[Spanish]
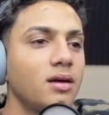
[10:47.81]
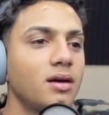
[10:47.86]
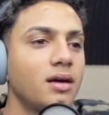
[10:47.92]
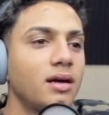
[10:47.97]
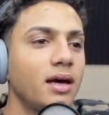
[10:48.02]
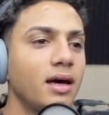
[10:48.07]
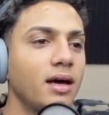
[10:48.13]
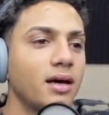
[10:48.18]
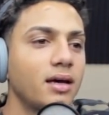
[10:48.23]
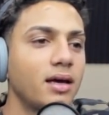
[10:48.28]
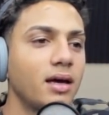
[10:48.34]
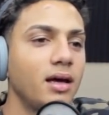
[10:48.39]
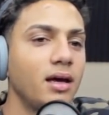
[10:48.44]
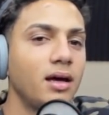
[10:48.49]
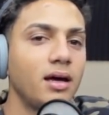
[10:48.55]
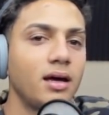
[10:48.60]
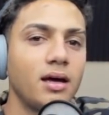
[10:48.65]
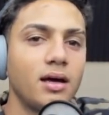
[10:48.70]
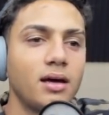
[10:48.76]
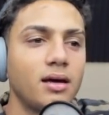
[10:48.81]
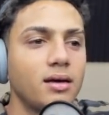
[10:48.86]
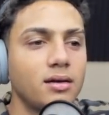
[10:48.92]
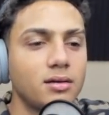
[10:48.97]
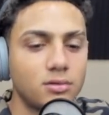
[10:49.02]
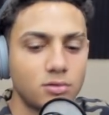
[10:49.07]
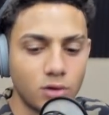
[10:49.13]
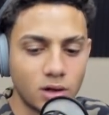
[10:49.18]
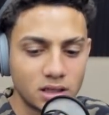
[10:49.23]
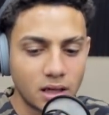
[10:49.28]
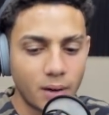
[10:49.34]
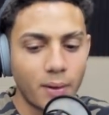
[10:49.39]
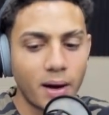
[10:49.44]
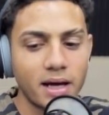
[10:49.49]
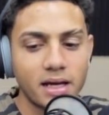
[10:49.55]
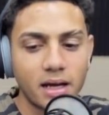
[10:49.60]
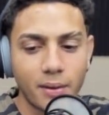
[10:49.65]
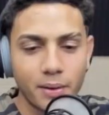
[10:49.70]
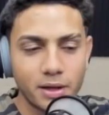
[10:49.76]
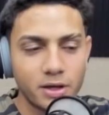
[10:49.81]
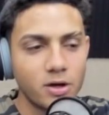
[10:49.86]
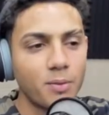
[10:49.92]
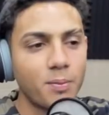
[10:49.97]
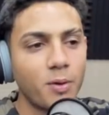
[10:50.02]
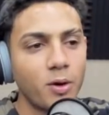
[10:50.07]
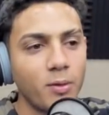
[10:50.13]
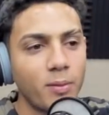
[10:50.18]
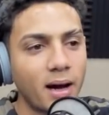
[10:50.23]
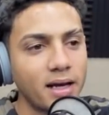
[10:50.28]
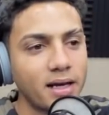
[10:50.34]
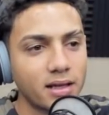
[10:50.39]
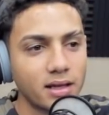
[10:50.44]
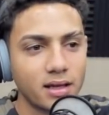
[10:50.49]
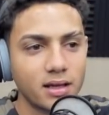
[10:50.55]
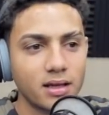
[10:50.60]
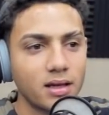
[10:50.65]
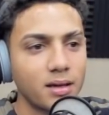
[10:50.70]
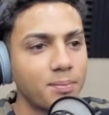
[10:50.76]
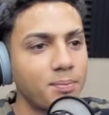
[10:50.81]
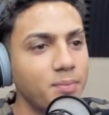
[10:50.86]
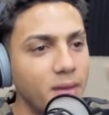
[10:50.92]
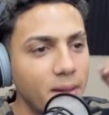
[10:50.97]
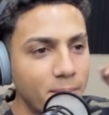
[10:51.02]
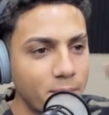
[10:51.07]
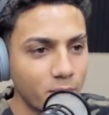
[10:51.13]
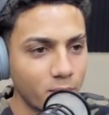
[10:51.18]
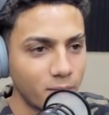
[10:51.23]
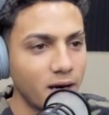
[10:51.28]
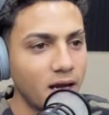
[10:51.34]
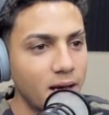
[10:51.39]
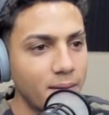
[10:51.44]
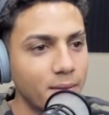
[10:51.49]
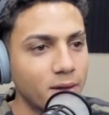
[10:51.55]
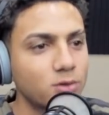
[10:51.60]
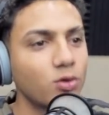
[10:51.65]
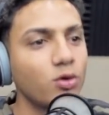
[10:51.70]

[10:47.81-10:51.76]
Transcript: que, que, toda esta vaina ha venido por vaina de, de, problemas.